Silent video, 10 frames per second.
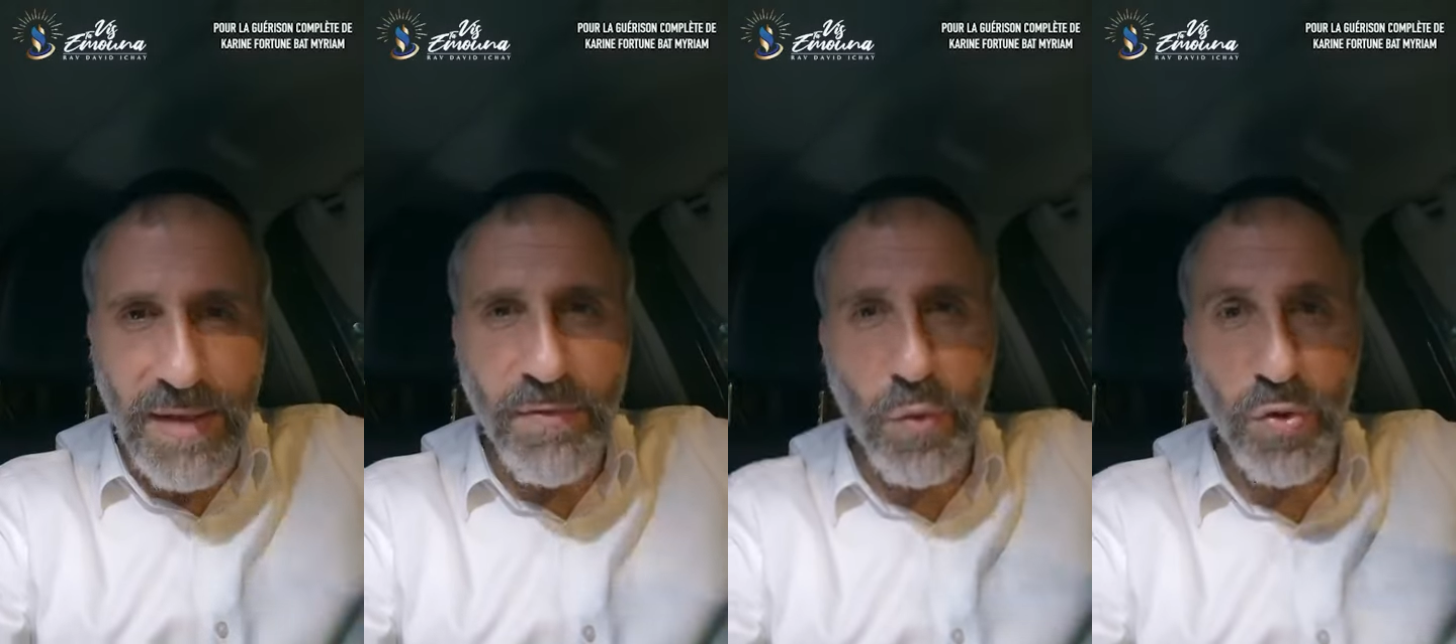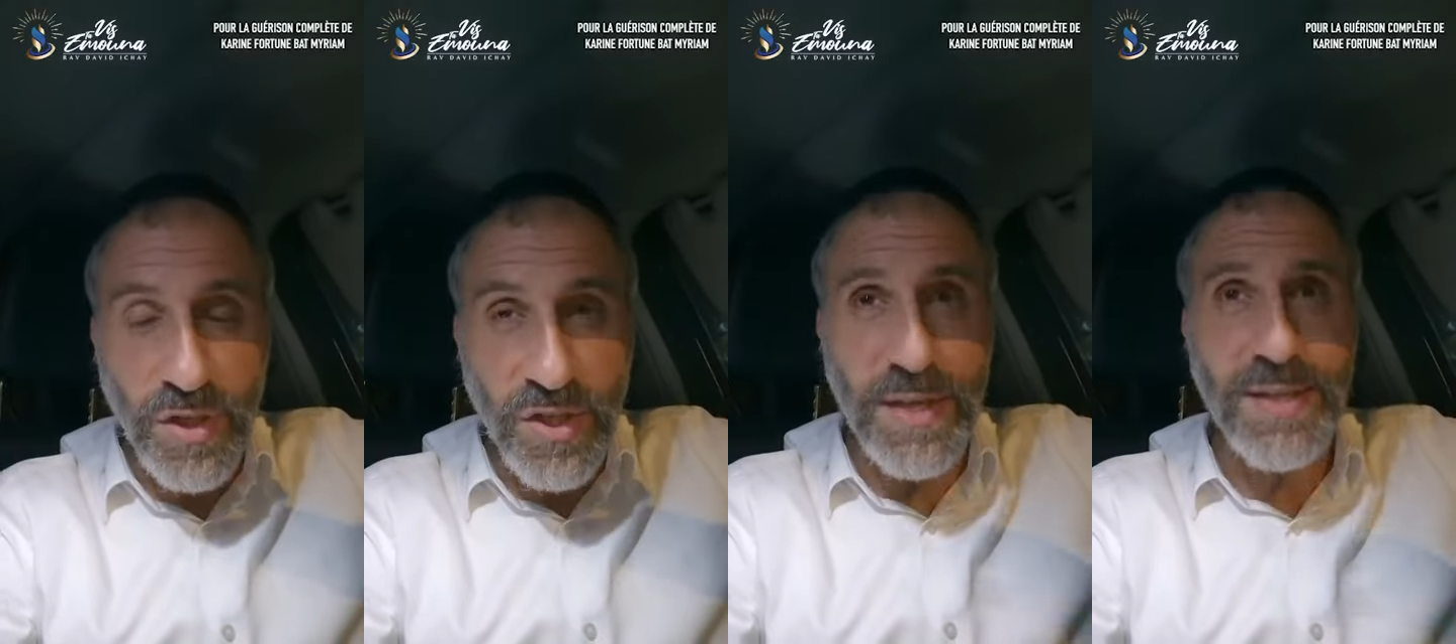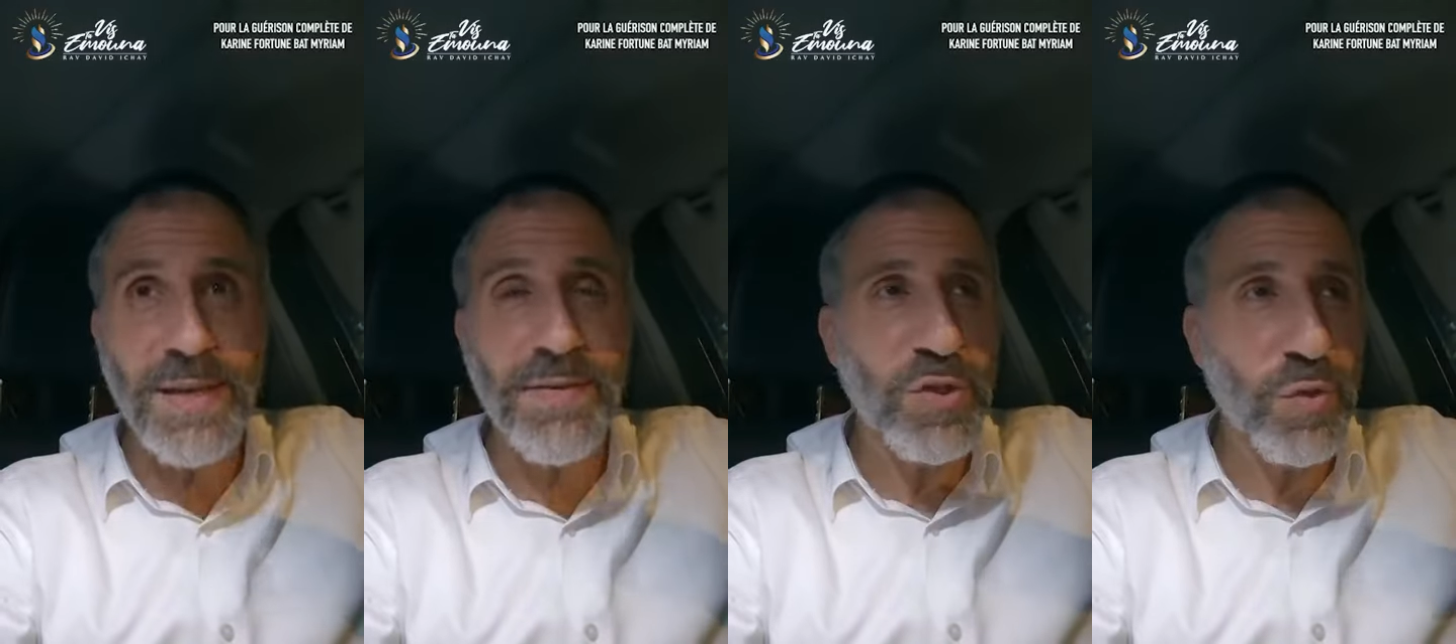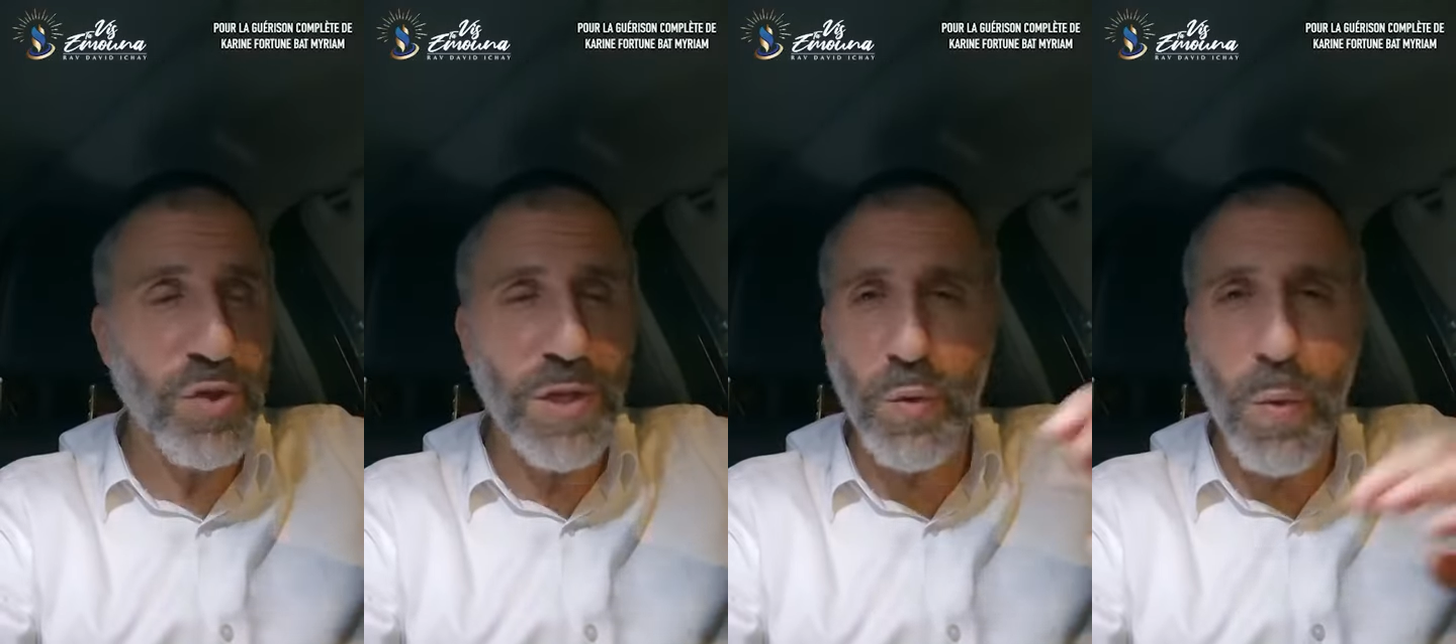avant Rosh Hashanah, ça va
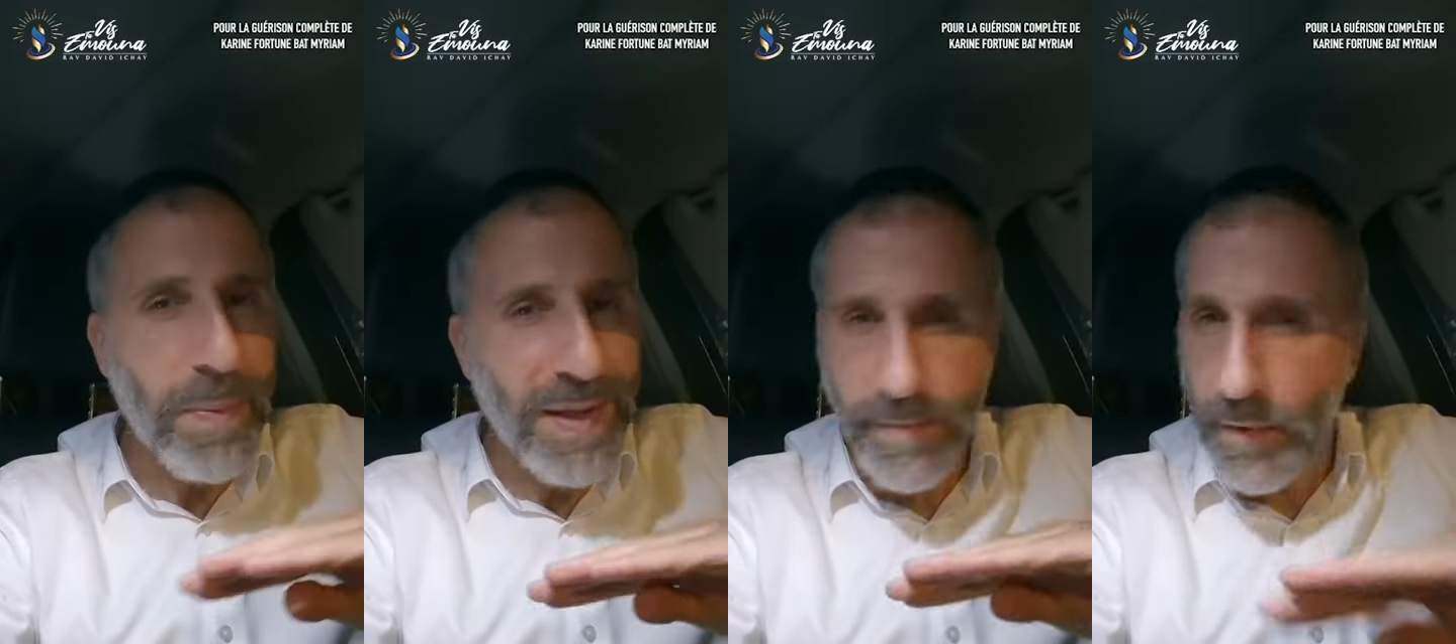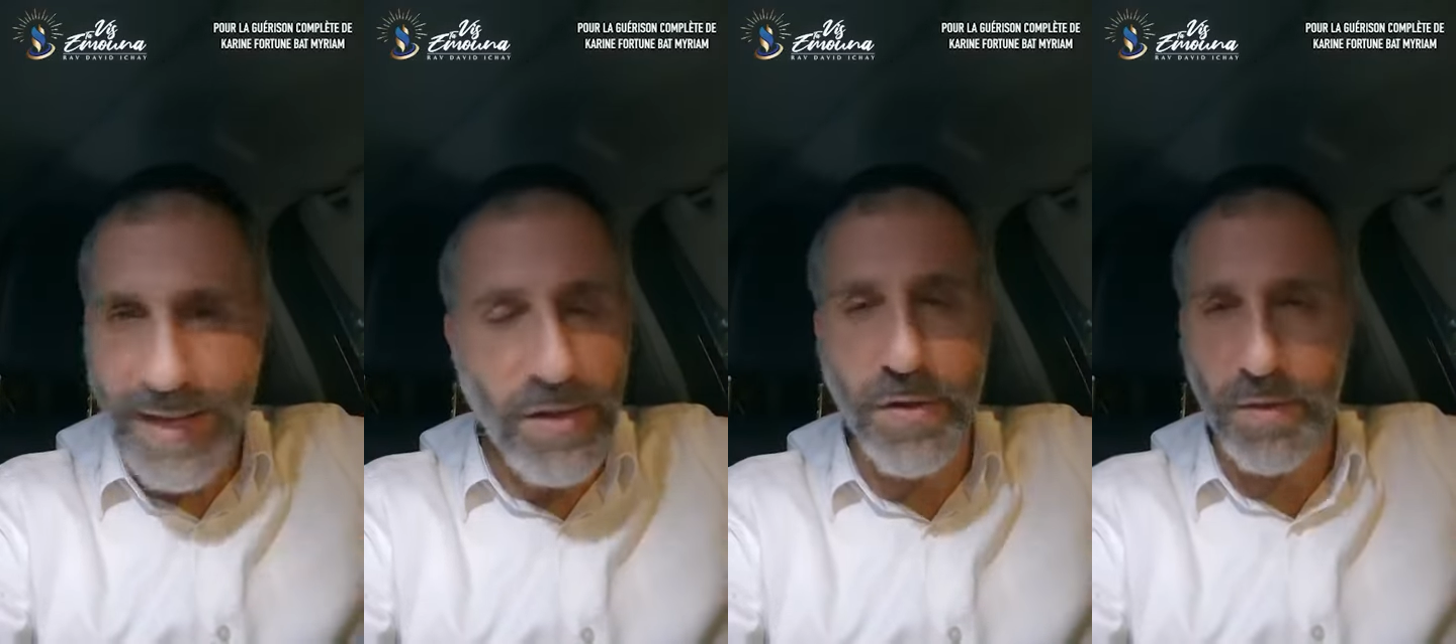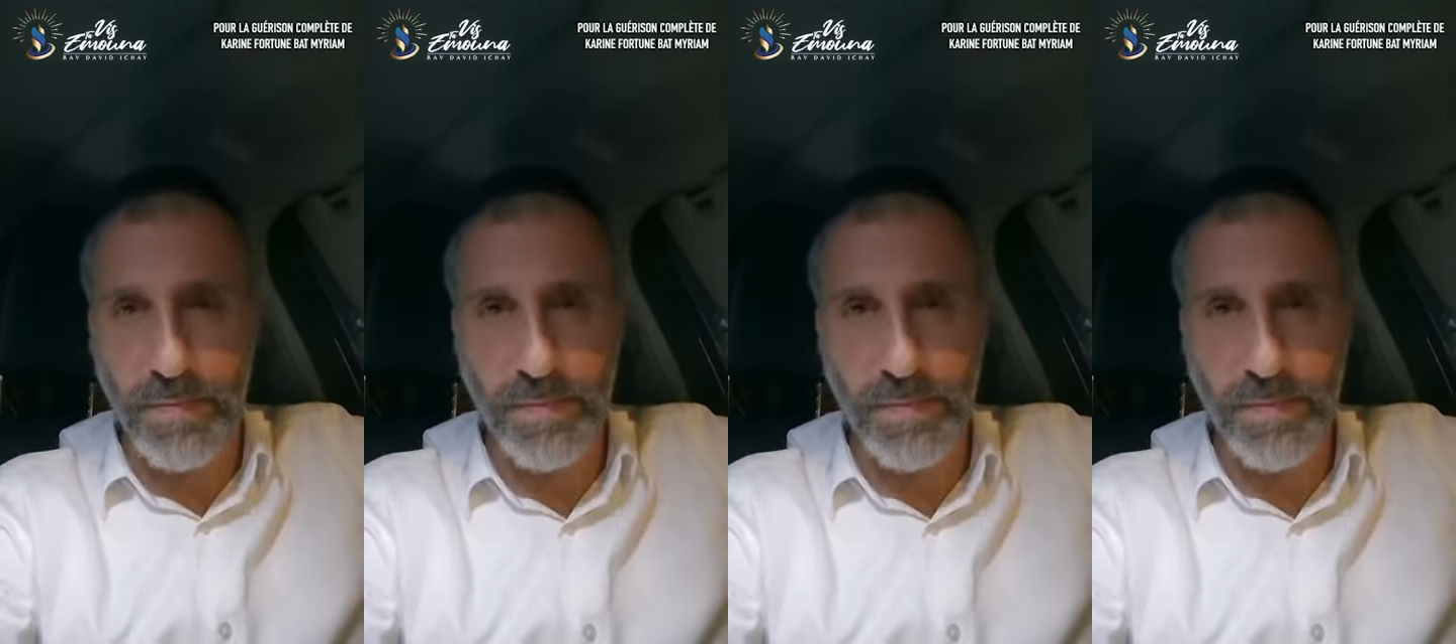changer complètement la donne.